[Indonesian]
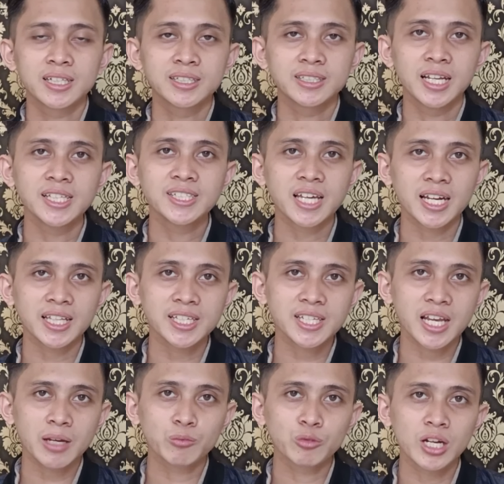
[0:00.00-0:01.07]
Jadi caranya
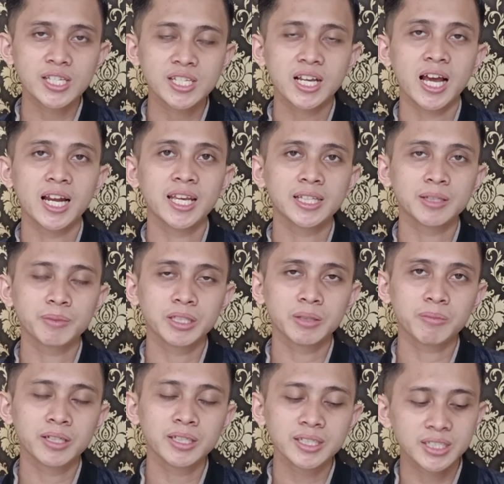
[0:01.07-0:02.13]
sangat mudah sekali ya
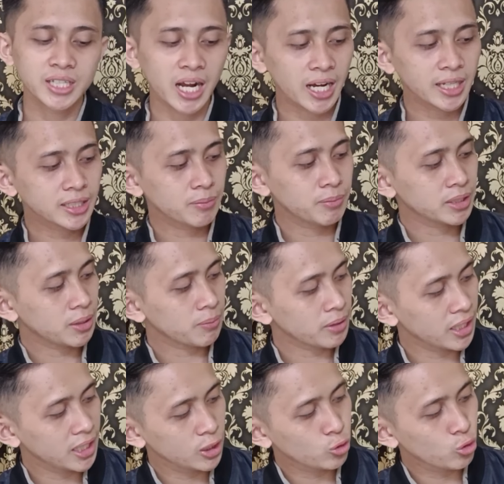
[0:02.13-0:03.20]
teman-teman. Silakan
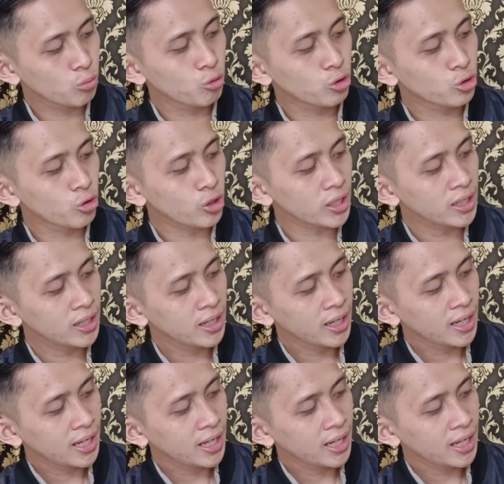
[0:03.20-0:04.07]
teman-teman hitung mundur